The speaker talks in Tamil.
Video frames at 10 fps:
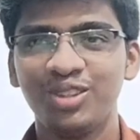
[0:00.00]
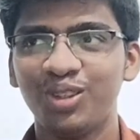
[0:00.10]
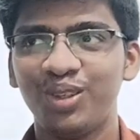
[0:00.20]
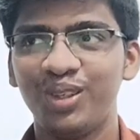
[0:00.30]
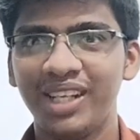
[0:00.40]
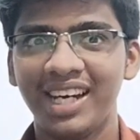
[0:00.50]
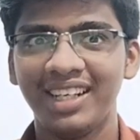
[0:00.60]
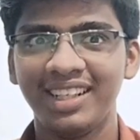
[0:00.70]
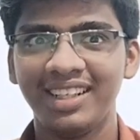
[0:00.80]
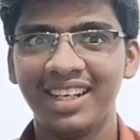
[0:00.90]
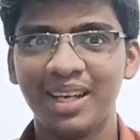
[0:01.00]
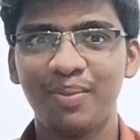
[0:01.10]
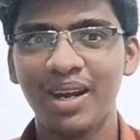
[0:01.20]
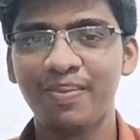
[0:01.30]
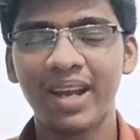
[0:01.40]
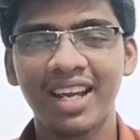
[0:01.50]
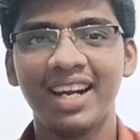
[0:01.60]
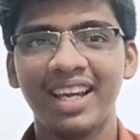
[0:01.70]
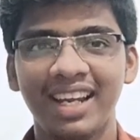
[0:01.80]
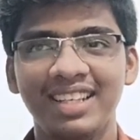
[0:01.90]
ஸோ நான் நீங்கள் படிப்பீங்கன்னு
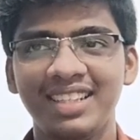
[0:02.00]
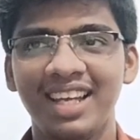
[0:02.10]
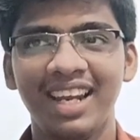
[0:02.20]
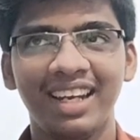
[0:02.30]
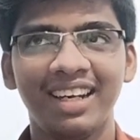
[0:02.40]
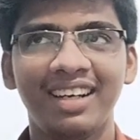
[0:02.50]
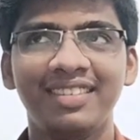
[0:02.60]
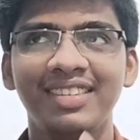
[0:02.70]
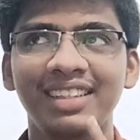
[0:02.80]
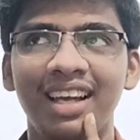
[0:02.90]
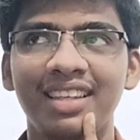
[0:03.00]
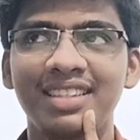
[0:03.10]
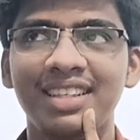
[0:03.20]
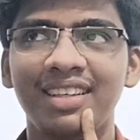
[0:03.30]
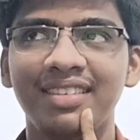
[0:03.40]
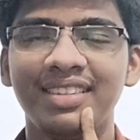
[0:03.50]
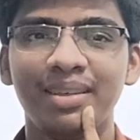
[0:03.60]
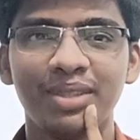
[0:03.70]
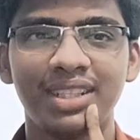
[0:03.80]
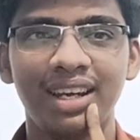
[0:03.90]
நினைக்கிறேன் இன்ஜினியரிங் நான் வந்து அஞ்சாவது
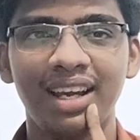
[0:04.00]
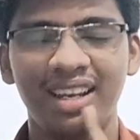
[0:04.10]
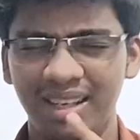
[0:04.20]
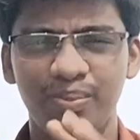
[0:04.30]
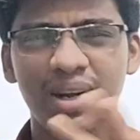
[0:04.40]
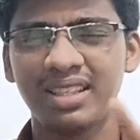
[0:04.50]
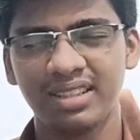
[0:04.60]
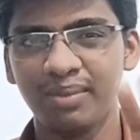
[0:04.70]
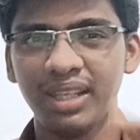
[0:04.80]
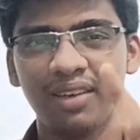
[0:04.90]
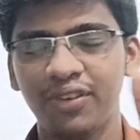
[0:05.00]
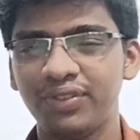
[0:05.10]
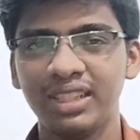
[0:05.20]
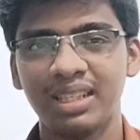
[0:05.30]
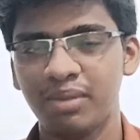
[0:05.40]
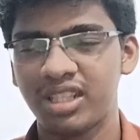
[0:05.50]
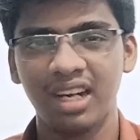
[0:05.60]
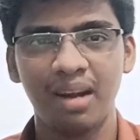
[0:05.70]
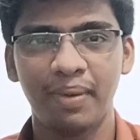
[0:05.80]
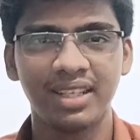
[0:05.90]
செமஸ்டர்லேயே படித்தேன் சம்திங் ஃபிஃப்த்து
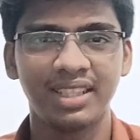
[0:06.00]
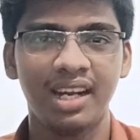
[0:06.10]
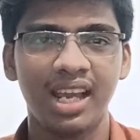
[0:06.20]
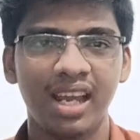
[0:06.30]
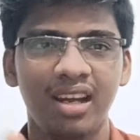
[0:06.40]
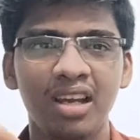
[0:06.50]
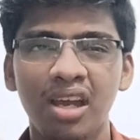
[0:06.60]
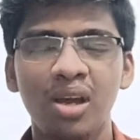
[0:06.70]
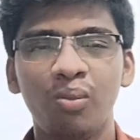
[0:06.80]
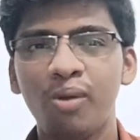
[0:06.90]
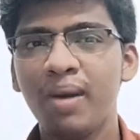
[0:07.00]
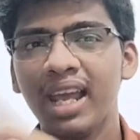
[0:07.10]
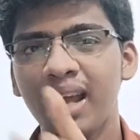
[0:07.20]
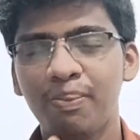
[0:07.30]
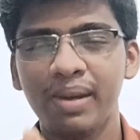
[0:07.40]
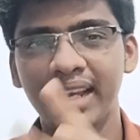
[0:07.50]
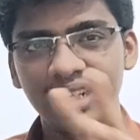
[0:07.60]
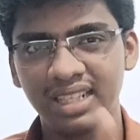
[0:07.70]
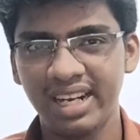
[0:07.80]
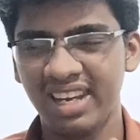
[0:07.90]
செமஸ்டரில் படித்தேன் நினைக்கிறேன் மொபைல்
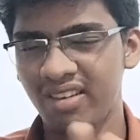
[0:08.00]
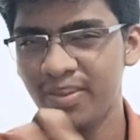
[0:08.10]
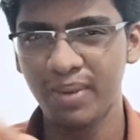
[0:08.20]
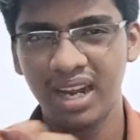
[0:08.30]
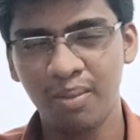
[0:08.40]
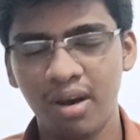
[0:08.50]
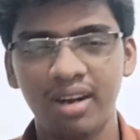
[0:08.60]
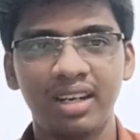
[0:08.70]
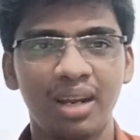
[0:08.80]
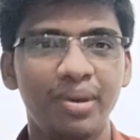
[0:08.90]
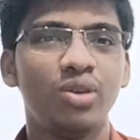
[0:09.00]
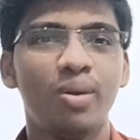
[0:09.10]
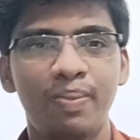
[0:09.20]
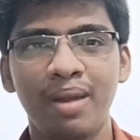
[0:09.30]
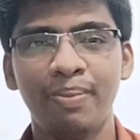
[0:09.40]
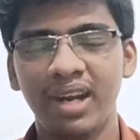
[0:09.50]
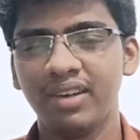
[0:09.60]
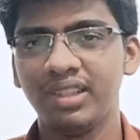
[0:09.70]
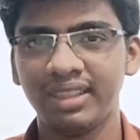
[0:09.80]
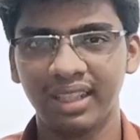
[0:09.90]
அப்ளிகேஷன் டெவலப்மெண்ட் லெபார்ட்ரி அப்படின்னு ஒரு பேப்பரே
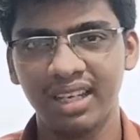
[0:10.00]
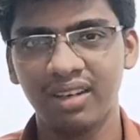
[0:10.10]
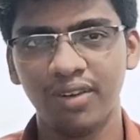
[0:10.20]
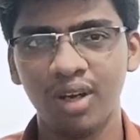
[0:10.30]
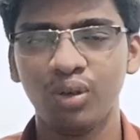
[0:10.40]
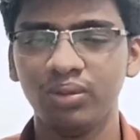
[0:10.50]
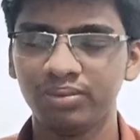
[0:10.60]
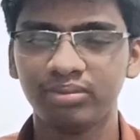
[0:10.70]
வந்து தனியாக வரும்